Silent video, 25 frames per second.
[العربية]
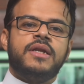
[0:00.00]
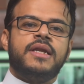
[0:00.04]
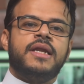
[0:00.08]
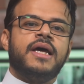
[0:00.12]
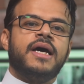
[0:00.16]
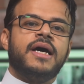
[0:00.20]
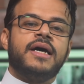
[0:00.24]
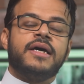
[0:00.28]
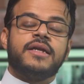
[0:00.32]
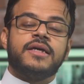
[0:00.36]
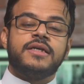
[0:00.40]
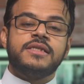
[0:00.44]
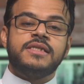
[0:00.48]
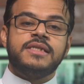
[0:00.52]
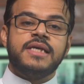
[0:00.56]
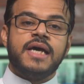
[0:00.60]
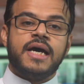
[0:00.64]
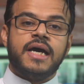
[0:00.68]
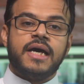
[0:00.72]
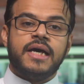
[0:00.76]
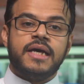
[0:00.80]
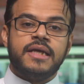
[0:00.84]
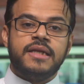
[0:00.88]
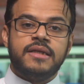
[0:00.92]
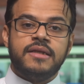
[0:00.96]

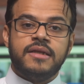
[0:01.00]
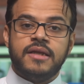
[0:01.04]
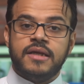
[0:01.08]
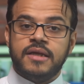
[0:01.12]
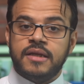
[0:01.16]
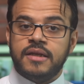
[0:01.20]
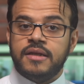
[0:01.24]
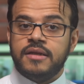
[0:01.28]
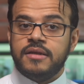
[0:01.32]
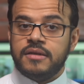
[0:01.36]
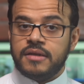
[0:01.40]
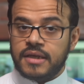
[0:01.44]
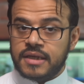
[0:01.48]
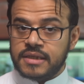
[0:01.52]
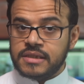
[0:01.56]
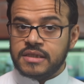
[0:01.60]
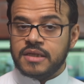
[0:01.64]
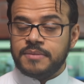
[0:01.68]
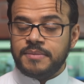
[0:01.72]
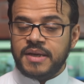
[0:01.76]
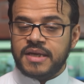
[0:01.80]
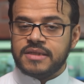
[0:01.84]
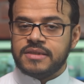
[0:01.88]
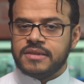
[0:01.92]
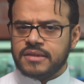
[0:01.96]
لرسائل الاس
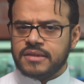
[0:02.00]
ام اس